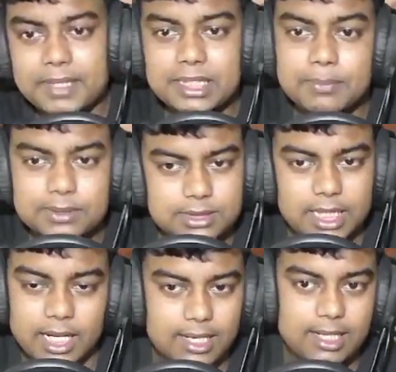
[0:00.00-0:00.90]
आपको स्टिक
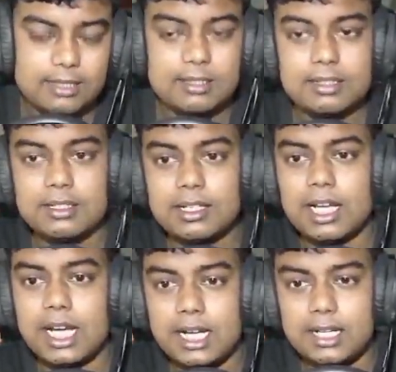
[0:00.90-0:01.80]
करना है
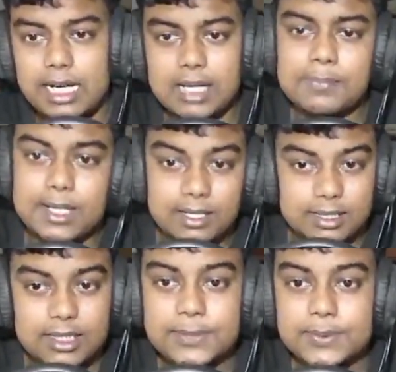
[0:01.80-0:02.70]
एंड आपका
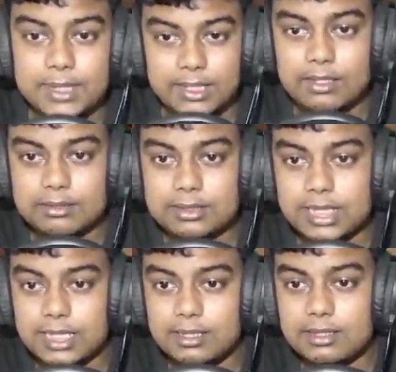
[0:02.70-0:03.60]
घी को अनलॉक हो
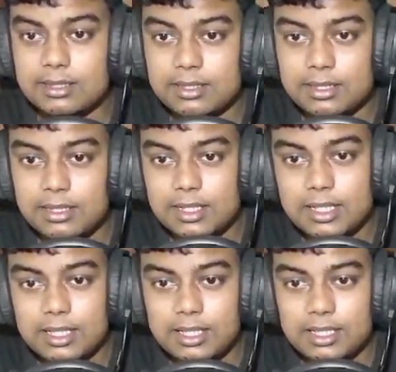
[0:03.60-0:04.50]
जाएगा
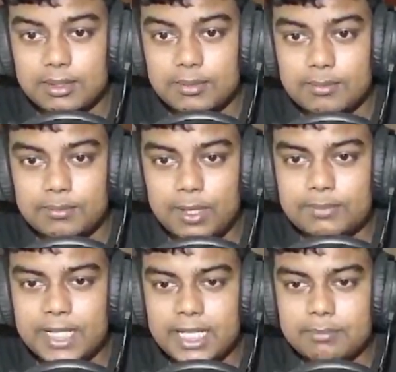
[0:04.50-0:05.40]
बहुत
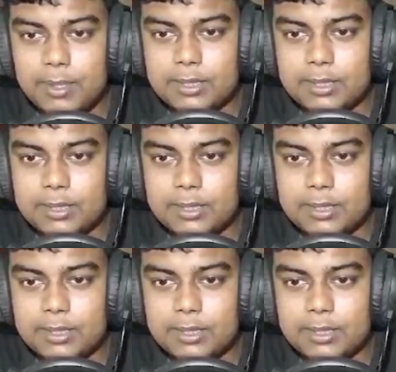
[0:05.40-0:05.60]
बढ़िया बहुत